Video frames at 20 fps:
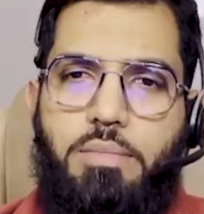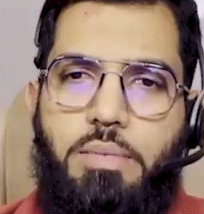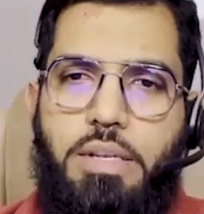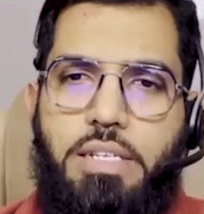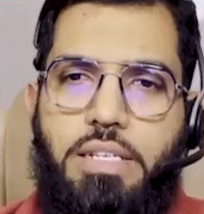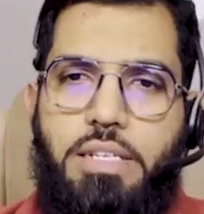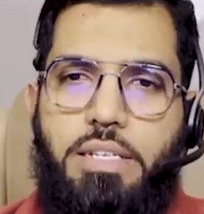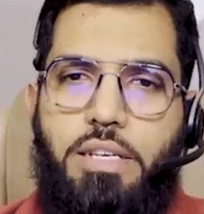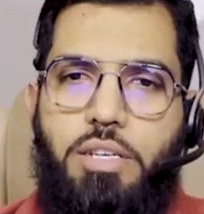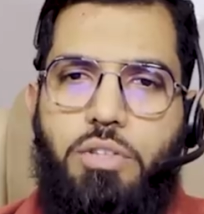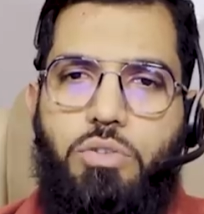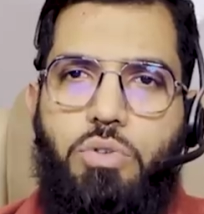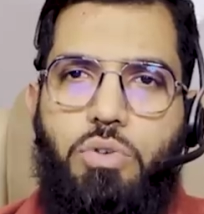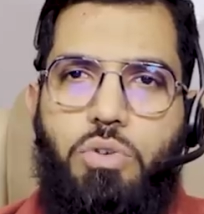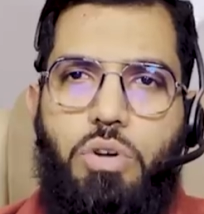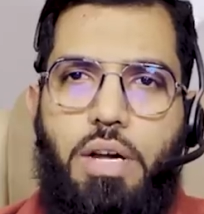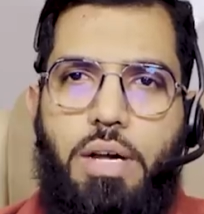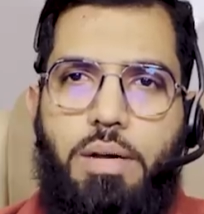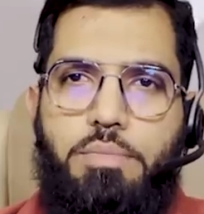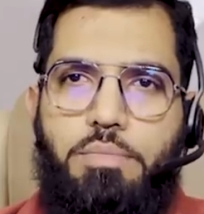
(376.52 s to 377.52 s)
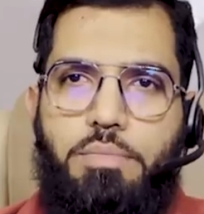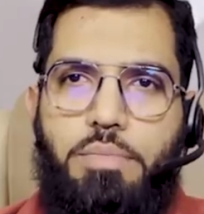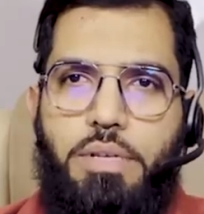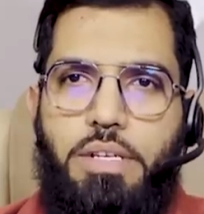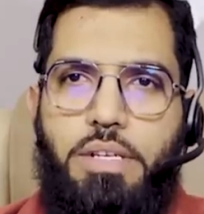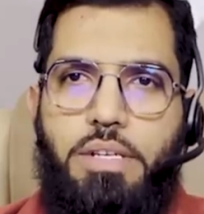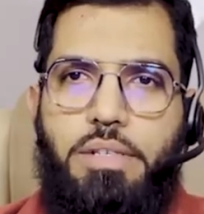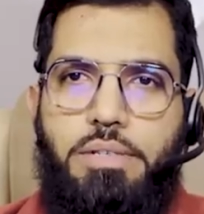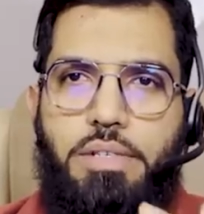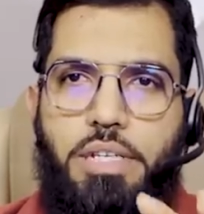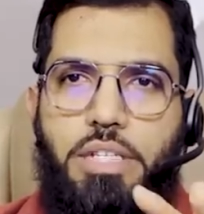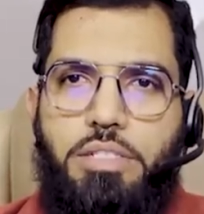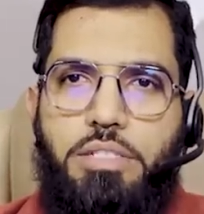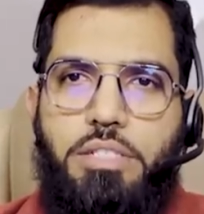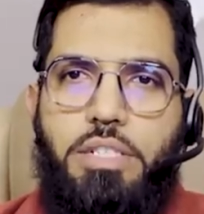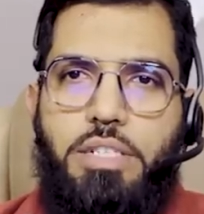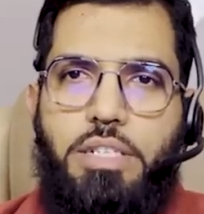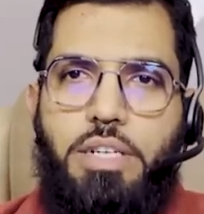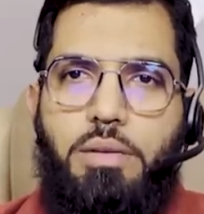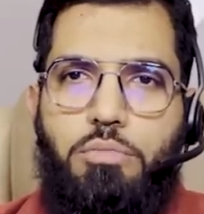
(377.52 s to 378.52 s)
बल्कि ये तो आप इन
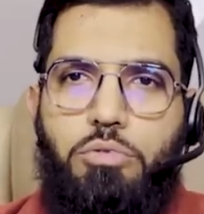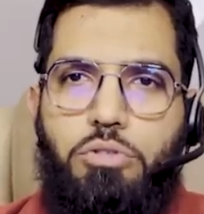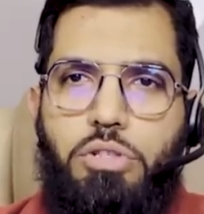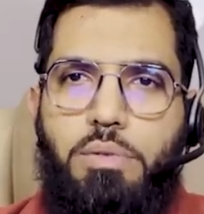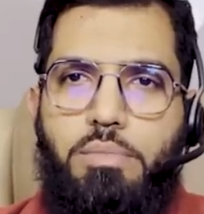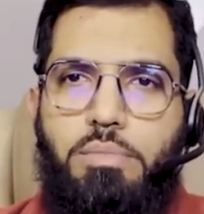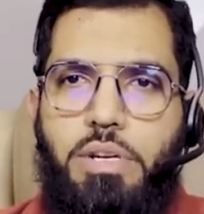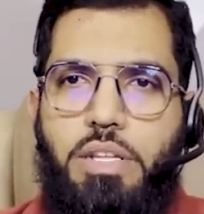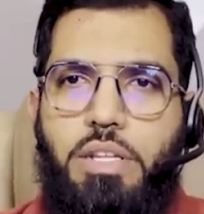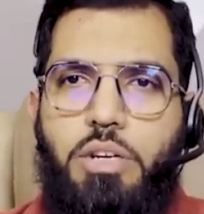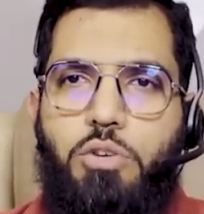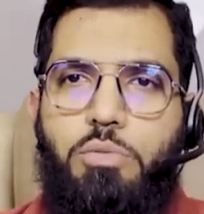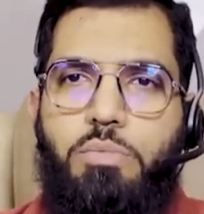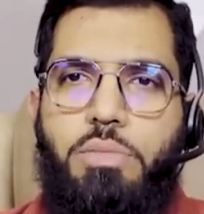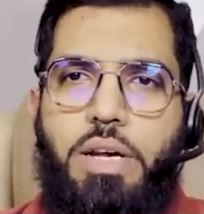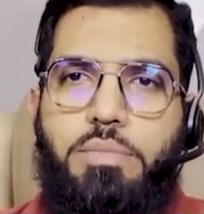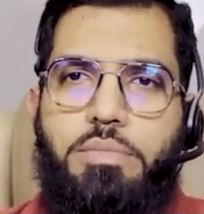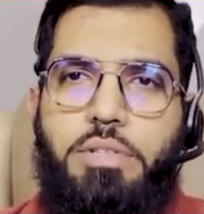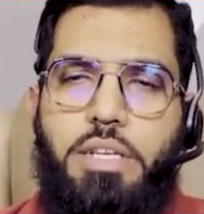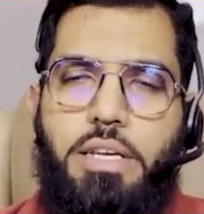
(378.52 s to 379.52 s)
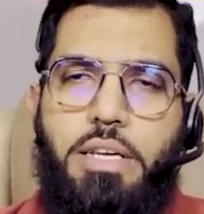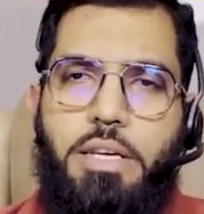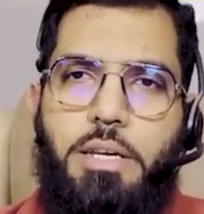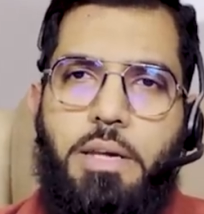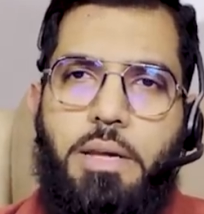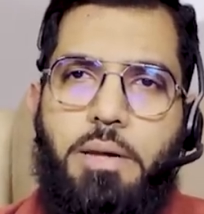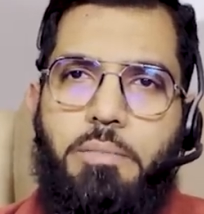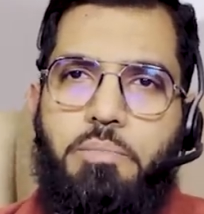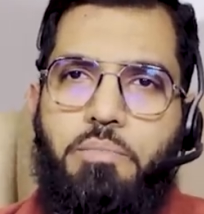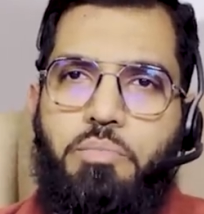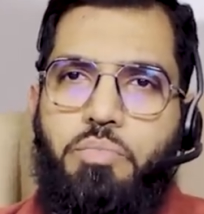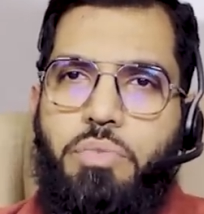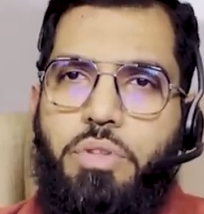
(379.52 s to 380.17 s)
जनरल मुस्लिम ब्रदरहुड में आप देखेंगे